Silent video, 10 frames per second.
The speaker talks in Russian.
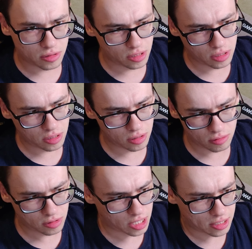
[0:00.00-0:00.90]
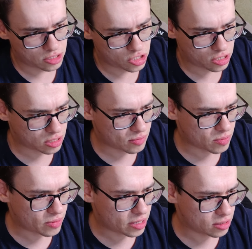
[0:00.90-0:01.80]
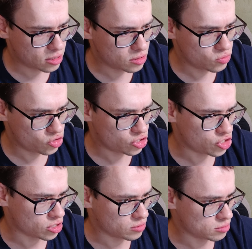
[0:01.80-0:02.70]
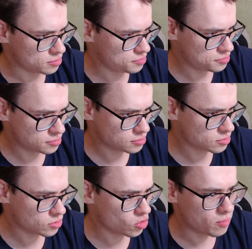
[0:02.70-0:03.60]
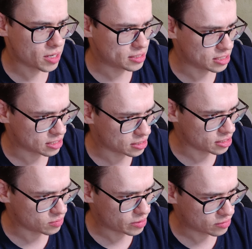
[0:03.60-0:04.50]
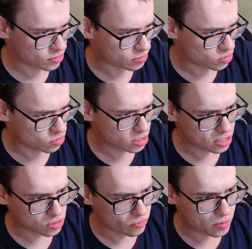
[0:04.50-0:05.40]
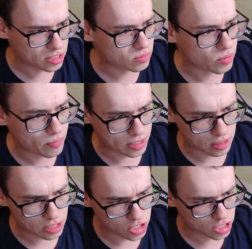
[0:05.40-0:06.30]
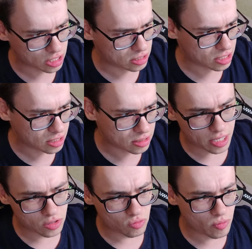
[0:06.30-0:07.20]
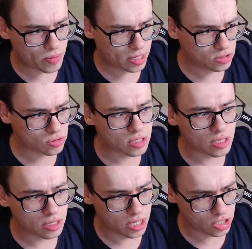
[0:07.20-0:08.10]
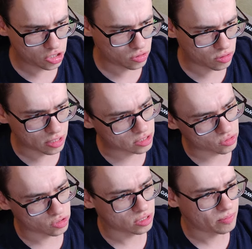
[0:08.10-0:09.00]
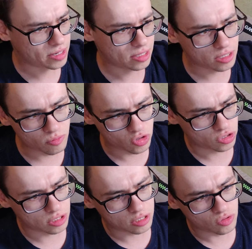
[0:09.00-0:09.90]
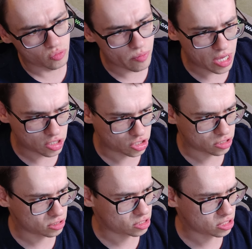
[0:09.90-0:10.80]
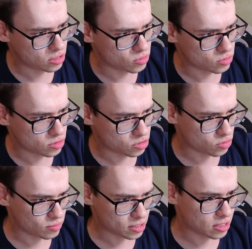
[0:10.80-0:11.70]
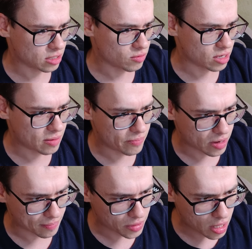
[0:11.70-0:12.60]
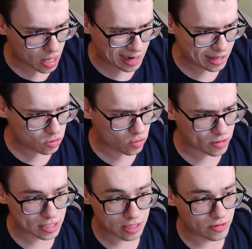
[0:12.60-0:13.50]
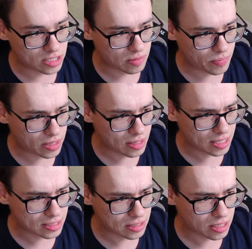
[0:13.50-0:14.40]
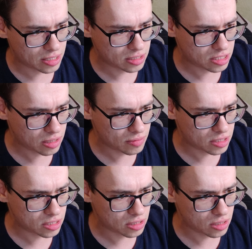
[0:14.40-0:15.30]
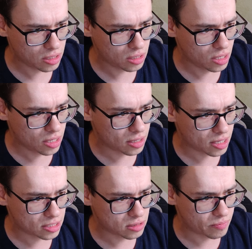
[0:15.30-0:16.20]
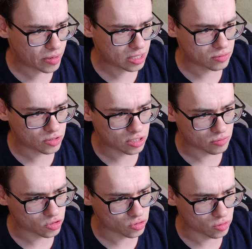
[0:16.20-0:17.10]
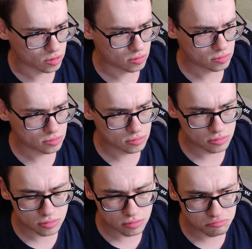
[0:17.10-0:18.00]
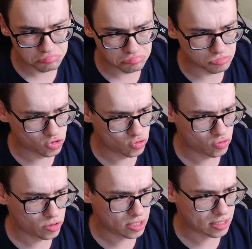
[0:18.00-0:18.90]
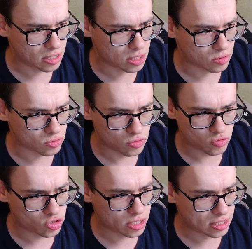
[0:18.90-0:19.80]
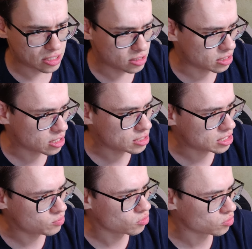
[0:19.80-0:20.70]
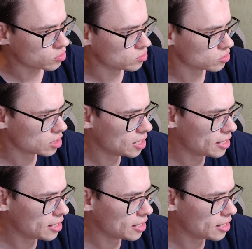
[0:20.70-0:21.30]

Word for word: И карточка там на порядок лучше, чем... Только процессор здесь 5800X, но в принципе по 3060 Ti, я думаю, пойдет и 3600X. То есть на порядок можно уменьшить цену и стоимость данного компа. Lenovo за 215, 3070 и Ryzen 5 800. Ну, не знаю. Тут уже наценка, наверное, за сборку идет.